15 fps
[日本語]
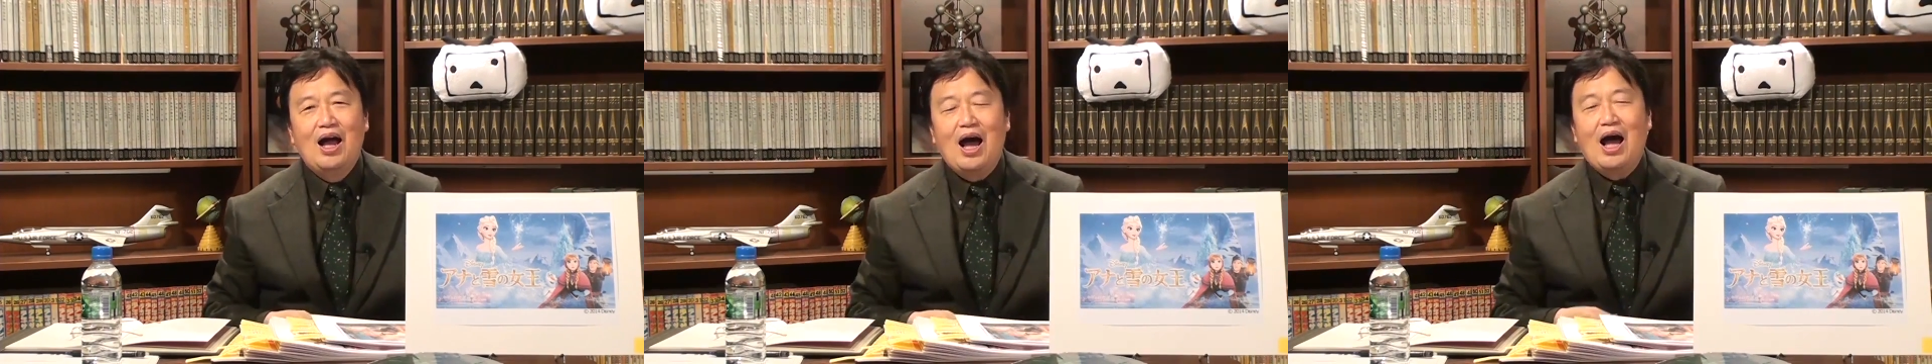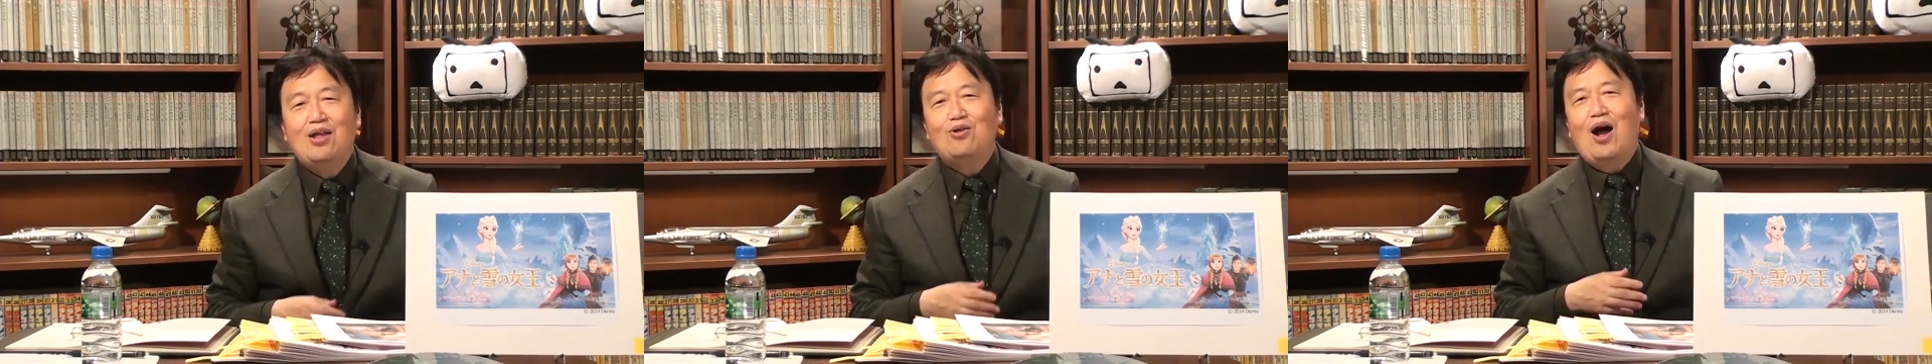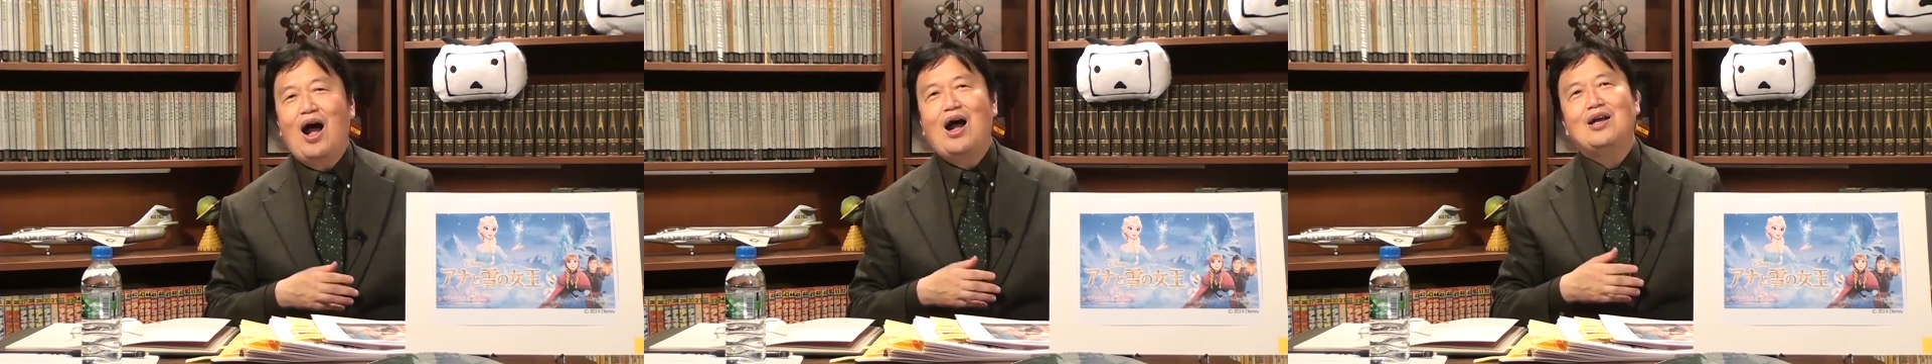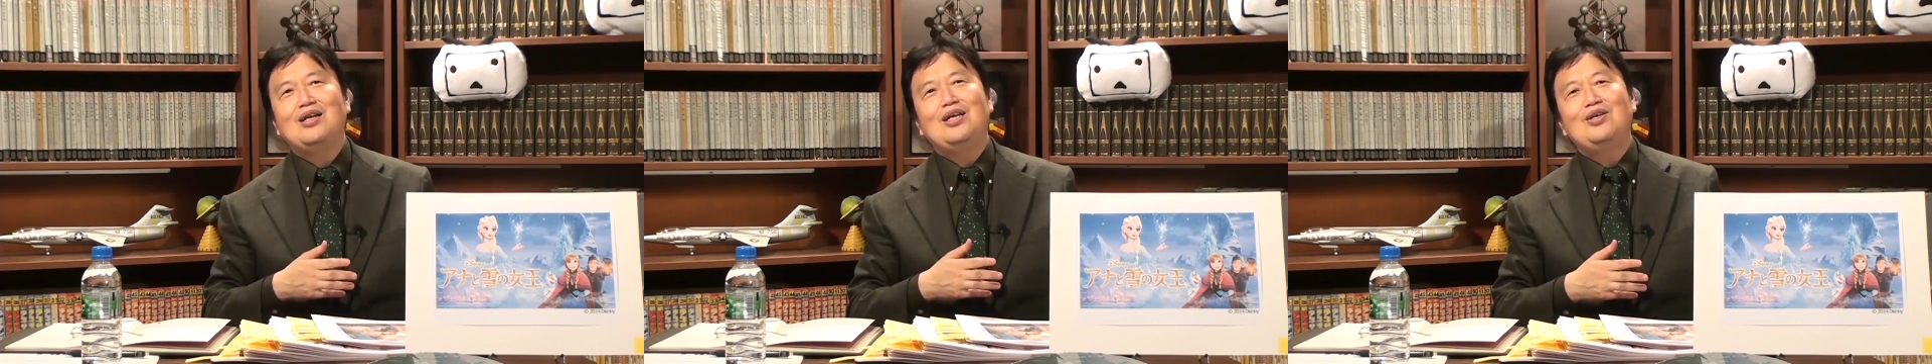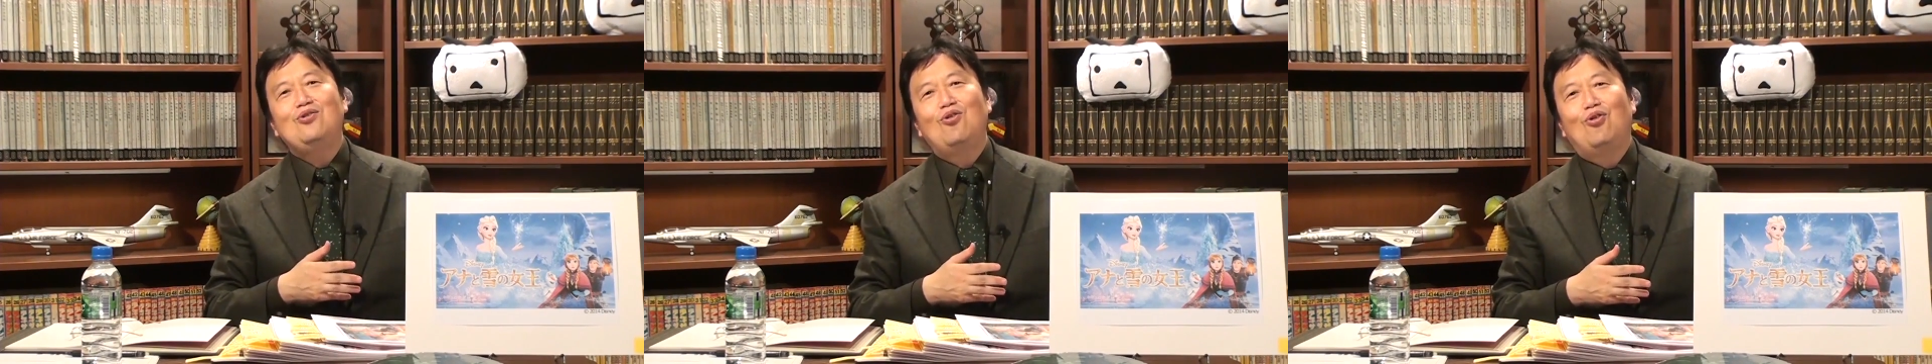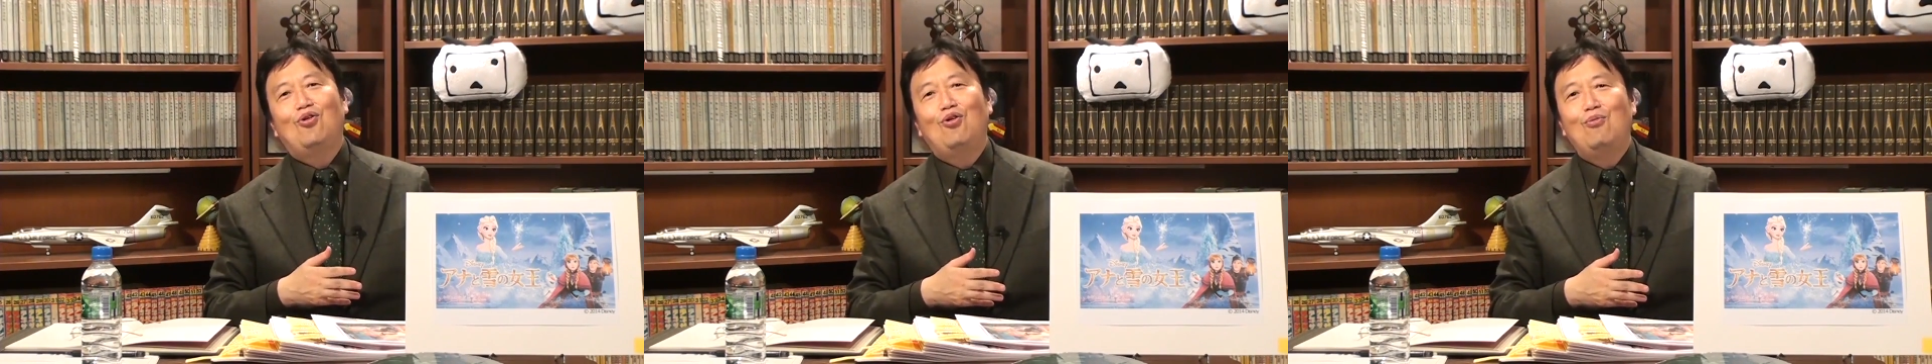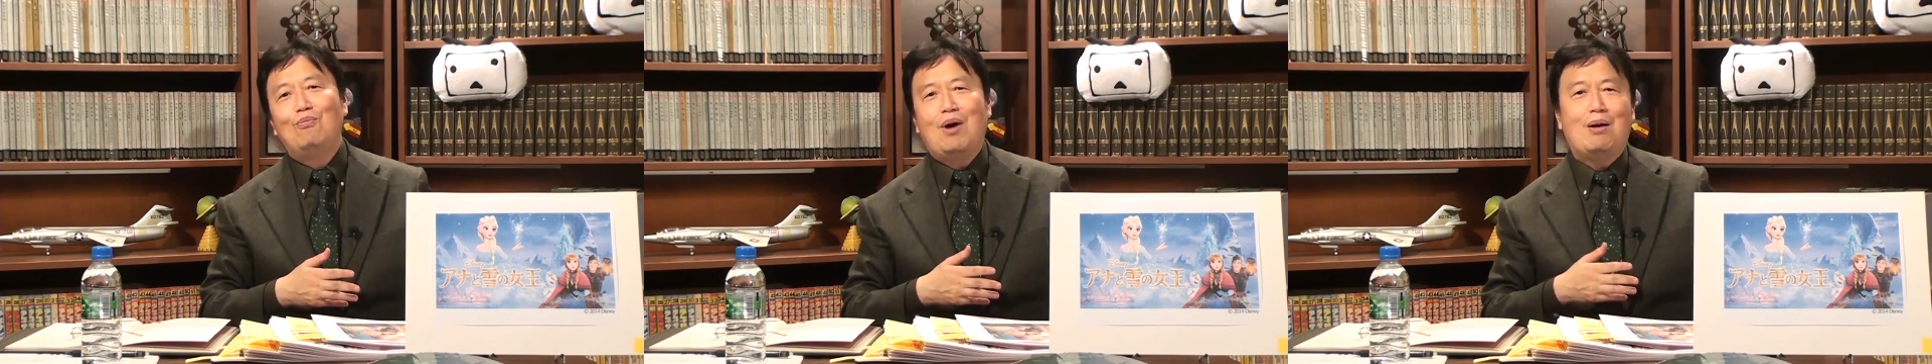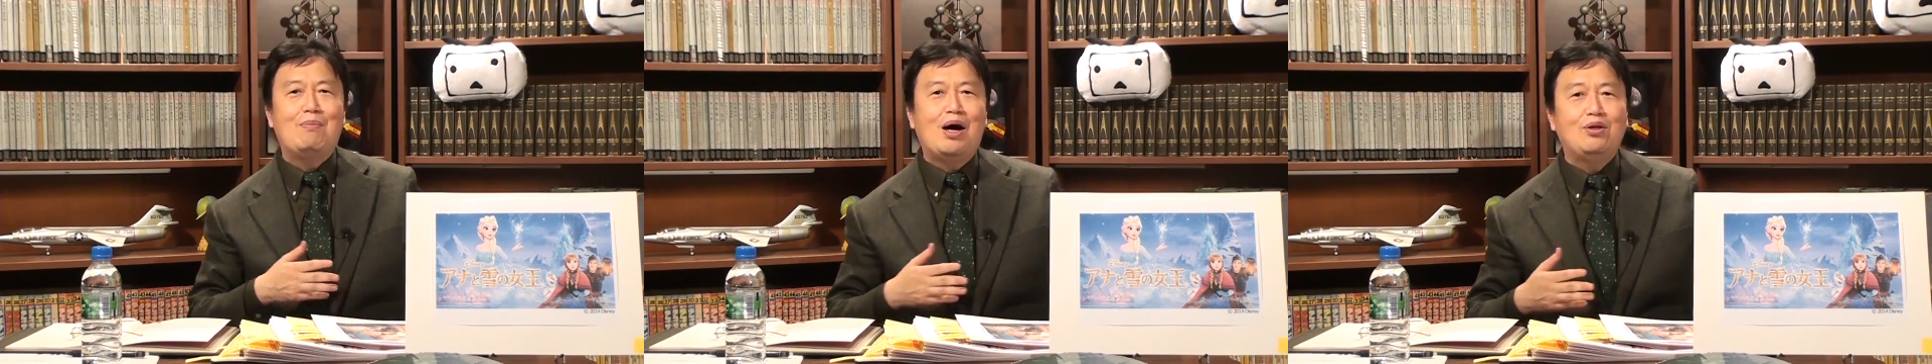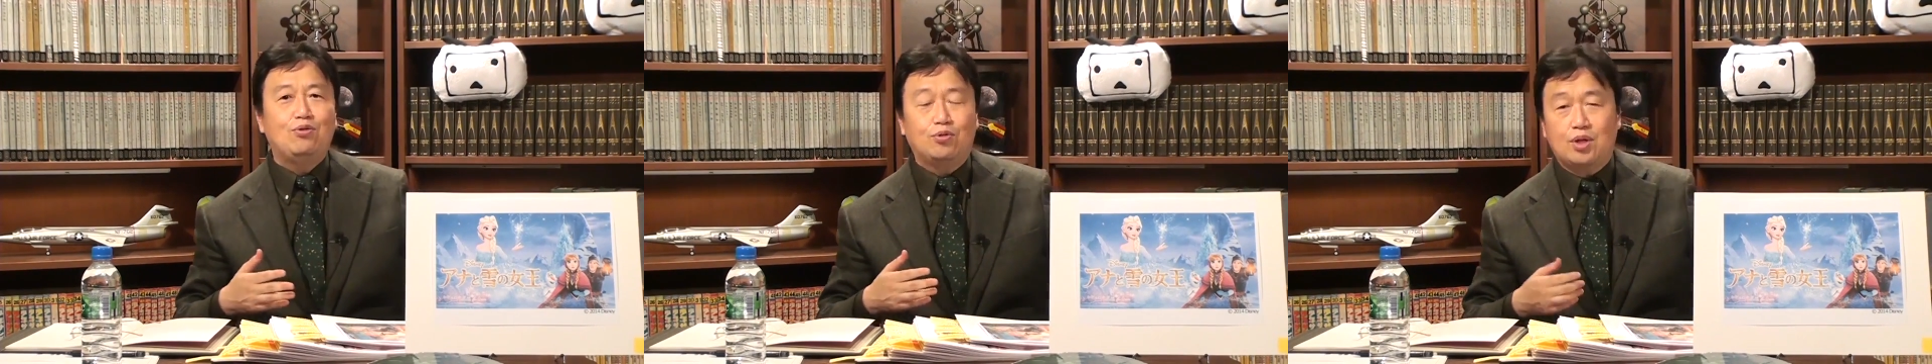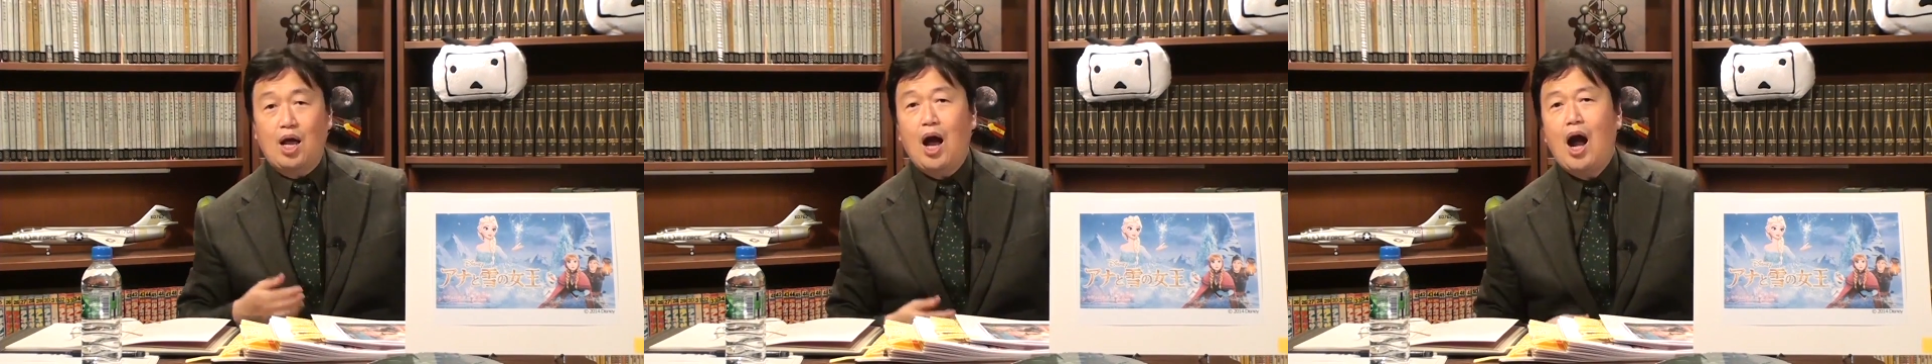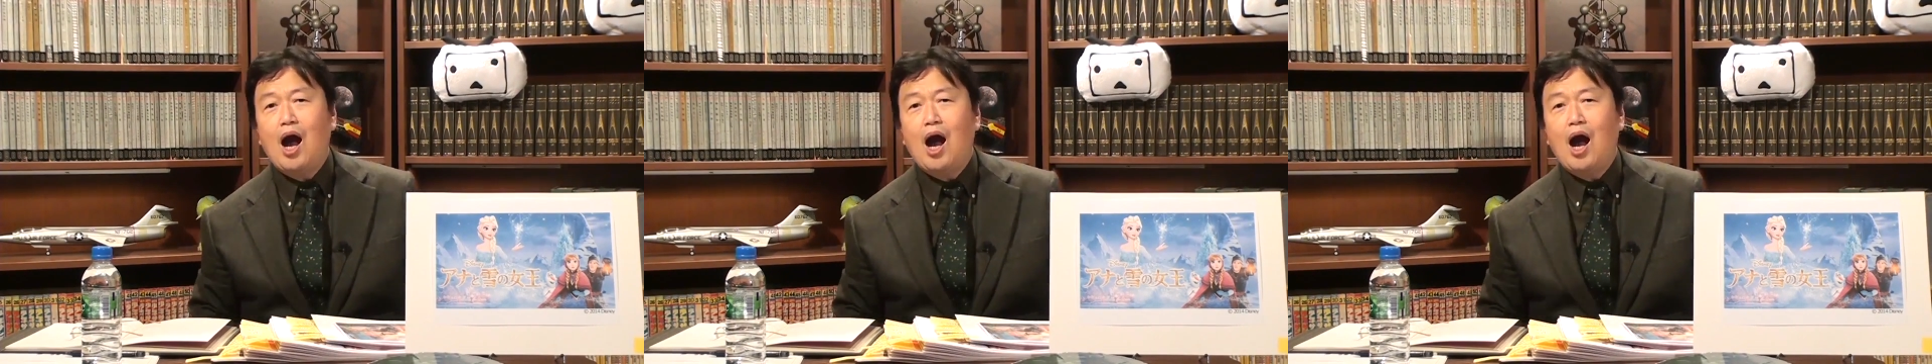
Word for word: あのありのままのって、